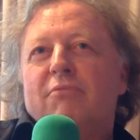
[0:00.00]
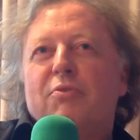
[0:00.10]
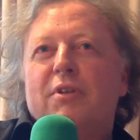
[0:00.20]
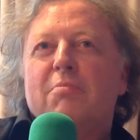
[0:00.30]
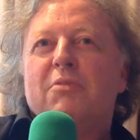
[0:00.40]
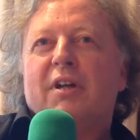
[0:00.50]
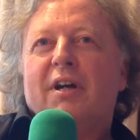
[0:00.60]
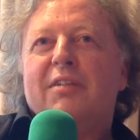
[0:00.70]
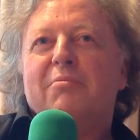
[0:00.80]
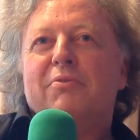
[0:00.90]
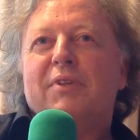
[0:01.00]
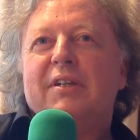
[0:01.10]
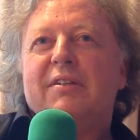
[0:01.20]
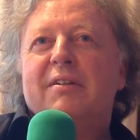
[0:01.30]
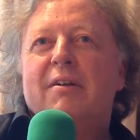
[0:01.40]
auf der ich mich gerade
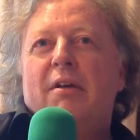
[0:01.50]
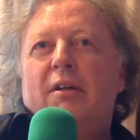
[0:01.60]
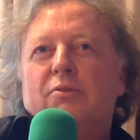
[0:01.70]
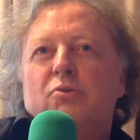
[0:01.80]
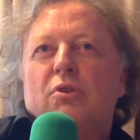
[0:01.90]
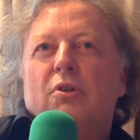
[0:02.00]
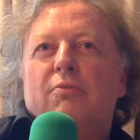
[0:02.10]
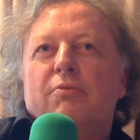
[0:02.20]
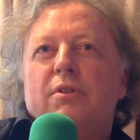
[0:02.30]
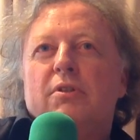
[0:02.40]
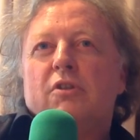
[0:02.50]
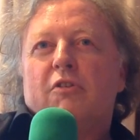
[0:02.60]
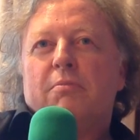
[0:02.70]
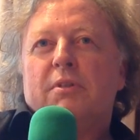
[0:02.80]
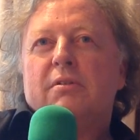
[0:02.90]
bewege, zu schauen, wie
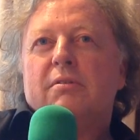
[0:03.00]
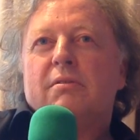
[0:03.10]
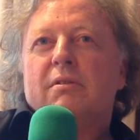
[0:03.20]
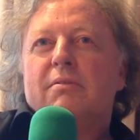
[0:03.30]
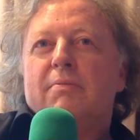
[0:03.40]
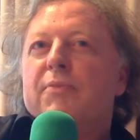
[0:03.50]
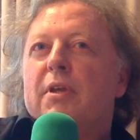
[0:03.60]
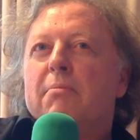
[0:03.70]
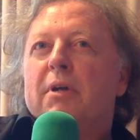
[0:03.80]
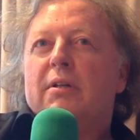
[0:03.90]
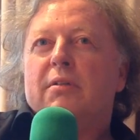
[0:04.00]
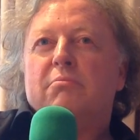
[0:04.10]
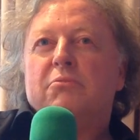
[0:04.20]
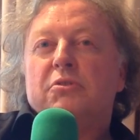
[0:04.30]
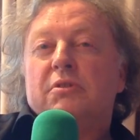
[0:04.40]
schafft man es äh, eben halt
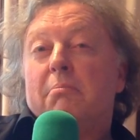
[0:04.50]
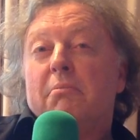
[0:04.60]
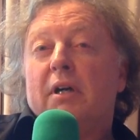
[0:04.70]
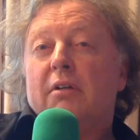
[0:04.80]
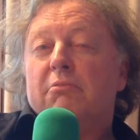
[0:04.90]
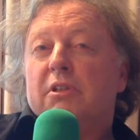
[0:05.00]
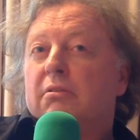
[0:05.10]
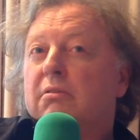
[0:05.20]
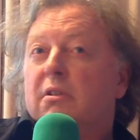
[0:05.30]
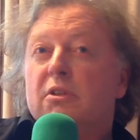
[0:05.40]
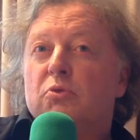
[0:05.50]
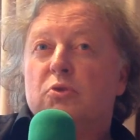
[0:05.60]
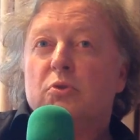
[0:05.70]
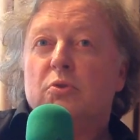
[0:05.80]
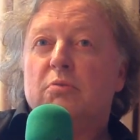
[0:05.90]
im Zusammenhang mit den
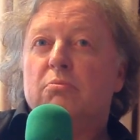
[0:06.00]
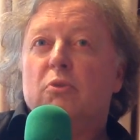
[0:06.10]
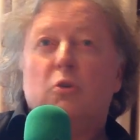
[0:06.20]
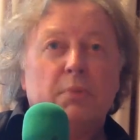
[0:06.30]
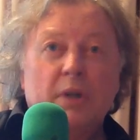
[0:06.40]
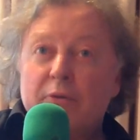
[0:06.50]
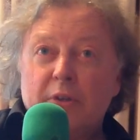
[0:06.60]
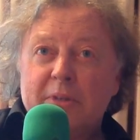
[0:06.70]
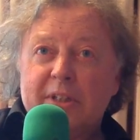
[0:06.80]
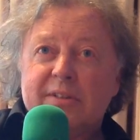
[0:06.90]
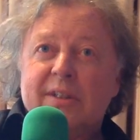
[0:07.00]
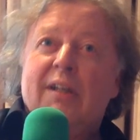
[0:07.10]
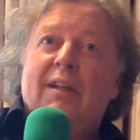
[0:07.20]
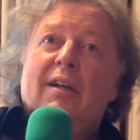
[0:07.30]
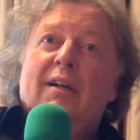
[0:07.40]
Diskussionen um Open Government,
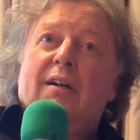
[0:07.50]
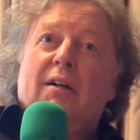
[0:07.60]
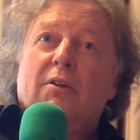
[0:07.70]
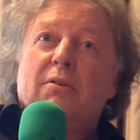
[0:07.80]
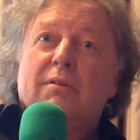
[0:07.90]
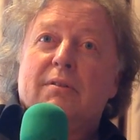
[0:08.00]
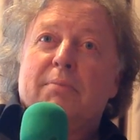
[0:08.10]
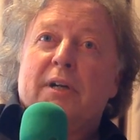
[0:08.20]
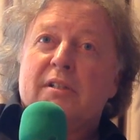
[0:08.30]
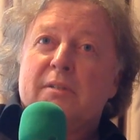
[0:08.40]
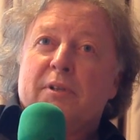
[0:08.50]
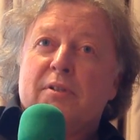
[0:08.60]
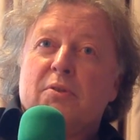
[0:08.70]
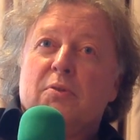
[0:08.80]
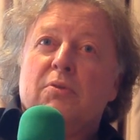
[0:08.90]
auch
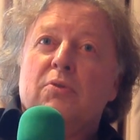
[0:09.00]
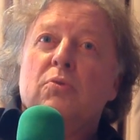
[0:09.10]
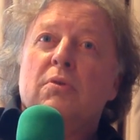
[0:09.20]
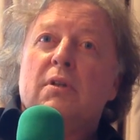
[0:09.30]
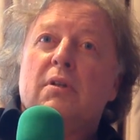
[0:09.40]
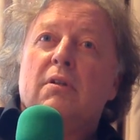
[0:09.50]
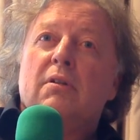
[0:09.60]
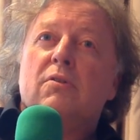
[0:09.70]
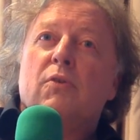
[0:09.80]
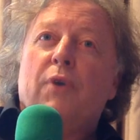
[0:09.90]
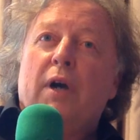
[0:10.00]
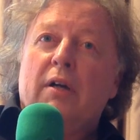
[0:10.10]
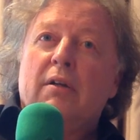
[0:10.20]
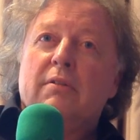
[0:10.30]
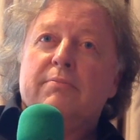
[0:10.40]
Partizipation Jugendlicher zu
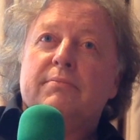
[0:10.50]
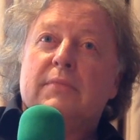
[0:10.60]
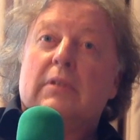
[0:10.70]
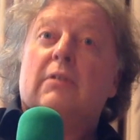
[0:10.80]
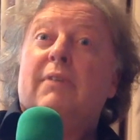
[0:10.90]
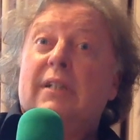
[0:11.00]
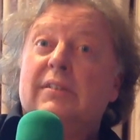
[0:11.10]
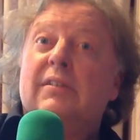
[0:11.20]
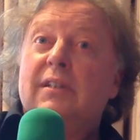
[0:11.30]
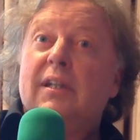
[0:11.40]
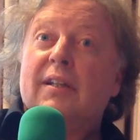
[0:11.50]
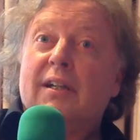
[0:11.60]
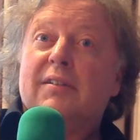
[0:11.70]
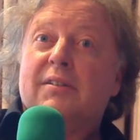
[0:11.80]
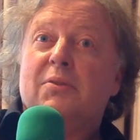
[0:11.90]
verankern, quasi die
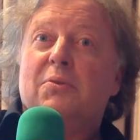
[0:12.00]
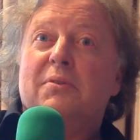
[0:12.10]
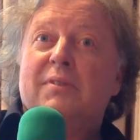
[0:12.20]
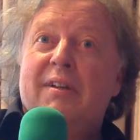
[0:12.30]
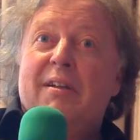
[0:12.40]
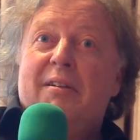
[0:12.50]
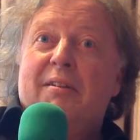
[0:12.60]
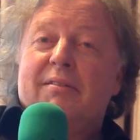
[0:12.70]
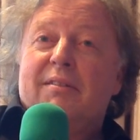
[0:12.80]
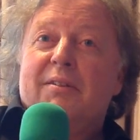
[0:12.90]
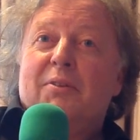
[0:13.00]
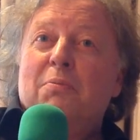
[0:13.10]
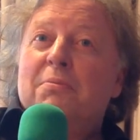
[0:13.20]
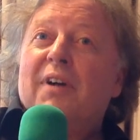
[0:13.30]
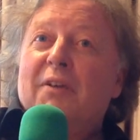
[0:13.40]
Generation, die
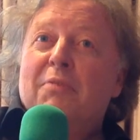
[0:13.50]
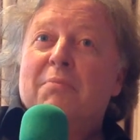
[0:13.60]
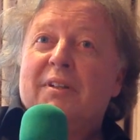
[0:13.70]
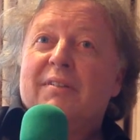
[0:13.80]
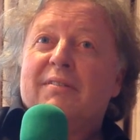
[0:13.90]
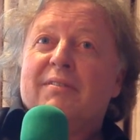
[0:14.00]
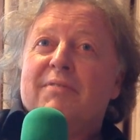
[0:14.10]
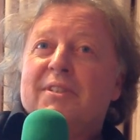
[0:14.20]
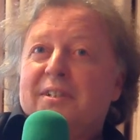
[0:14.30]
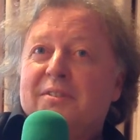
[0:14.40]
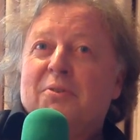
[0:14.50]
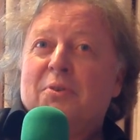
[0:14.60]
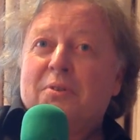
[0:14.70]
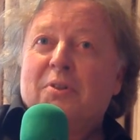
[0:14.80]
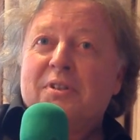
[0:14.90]
Open Government, was jetzt
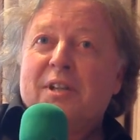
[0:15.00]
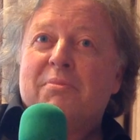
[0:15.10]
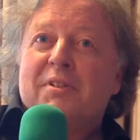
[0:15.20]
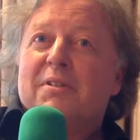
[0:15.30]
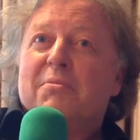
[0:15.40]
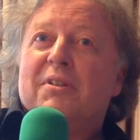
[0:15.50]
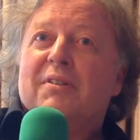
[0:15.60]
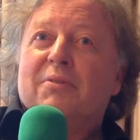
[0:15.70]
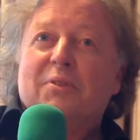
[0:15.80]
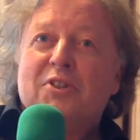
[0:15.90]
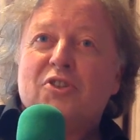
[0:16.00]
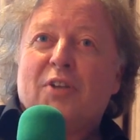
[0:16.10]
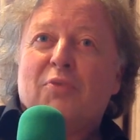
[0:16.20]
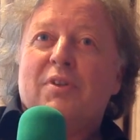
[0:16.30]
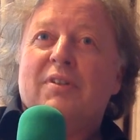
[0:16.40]
noch Konzept ist, aber noch nicht
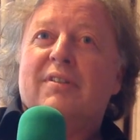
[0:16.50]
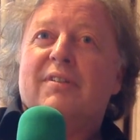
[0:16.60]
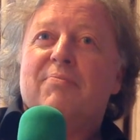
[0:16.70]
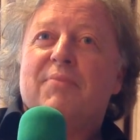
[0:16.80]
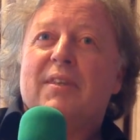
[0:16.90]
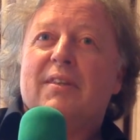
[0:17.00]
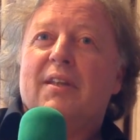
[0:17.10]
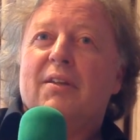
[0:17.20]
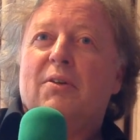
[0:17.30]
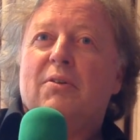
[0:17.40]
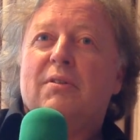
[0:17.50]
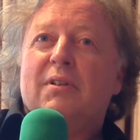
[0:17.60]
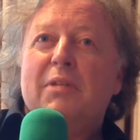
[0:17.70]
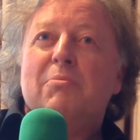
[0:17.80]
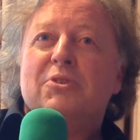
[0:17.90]
stattfindet, dann
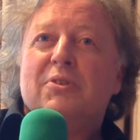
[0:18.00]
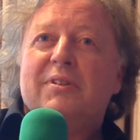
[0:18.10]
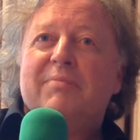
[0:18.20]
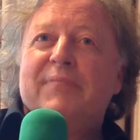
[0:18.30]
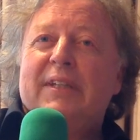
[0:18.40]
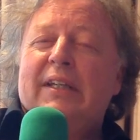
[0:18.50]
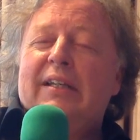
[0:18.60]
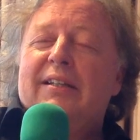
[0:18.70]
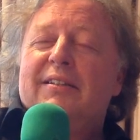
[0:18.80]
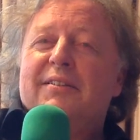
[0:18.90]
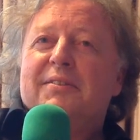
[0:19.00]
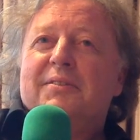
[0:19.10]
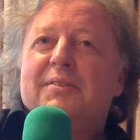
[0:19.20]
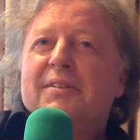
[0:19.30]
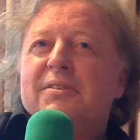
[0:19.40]
auch leben soll.
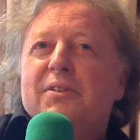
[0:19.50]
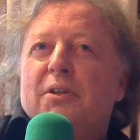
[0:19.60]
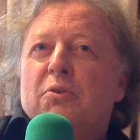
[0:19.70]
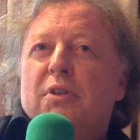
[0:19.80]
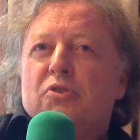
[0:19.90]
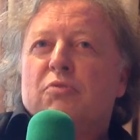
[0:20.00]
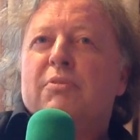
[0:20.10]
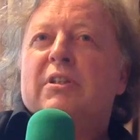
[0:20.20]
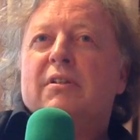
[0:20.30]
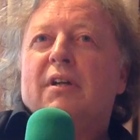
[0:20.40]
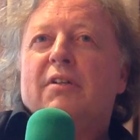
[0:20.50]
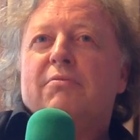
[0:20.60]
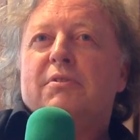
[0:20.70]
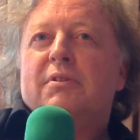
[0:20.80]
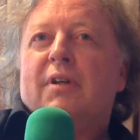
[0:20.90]
Ähm, dass die auch jetzt schon
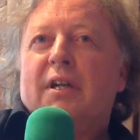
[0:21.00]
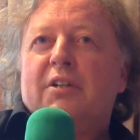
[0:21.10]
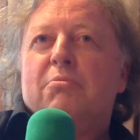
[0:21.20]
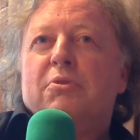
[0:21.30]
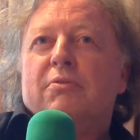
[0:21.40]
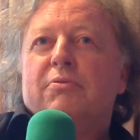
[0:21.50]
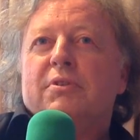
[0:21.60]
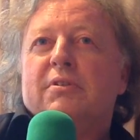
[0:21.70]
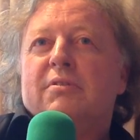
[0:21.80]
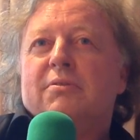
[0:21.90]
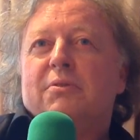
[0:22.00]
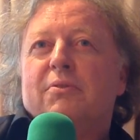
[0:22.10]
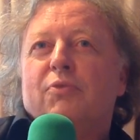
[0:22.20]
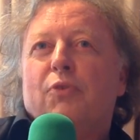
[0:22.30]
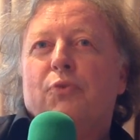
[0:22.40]
mitgedacht wird, eingebunden wird
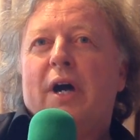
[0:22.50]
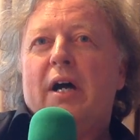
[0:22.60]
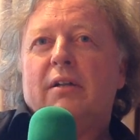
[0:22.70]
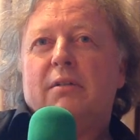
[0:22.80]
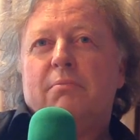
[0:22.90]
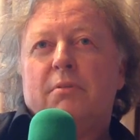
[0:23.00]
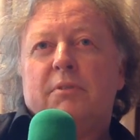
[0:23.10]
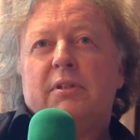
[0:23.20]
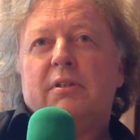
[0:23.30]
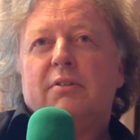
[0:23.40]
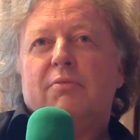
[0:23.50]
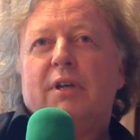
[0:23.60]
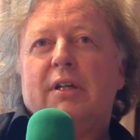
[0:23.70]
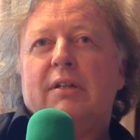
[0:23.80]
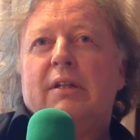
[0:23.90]
und Verfahren implementiert
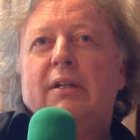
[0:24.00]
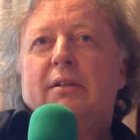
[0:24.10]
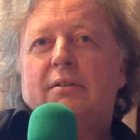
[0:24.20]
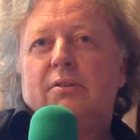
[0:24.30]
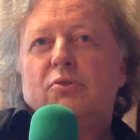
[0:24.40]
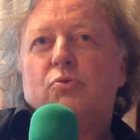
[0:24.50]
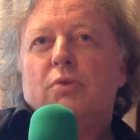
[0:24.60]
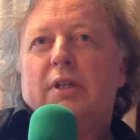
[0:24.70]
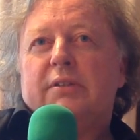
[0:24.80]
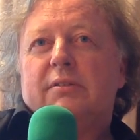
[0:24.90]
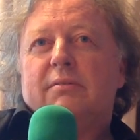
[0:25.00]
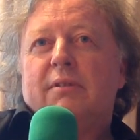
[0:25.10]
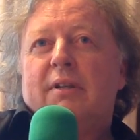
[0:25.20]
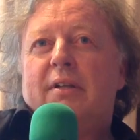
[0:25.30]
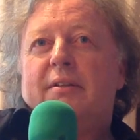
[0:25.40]
werden, die es
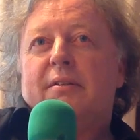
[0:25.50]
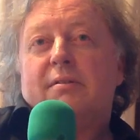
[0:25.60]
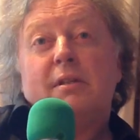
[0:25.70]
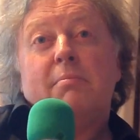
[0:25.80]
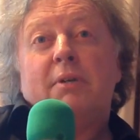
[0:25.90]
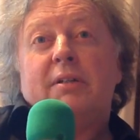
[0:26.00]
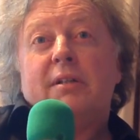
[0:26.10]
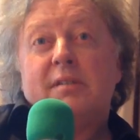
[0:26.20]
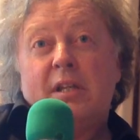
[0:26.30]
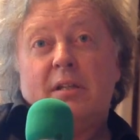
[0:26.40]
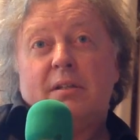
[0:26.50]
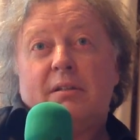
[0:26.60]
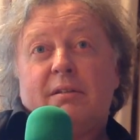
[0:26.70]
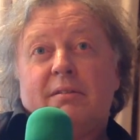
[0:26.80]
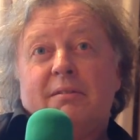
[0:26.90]
zulassen, dass eben halt
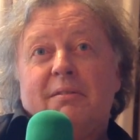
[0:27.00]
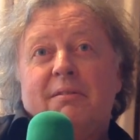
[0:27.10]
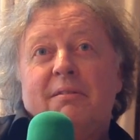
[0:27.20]
tatsächlich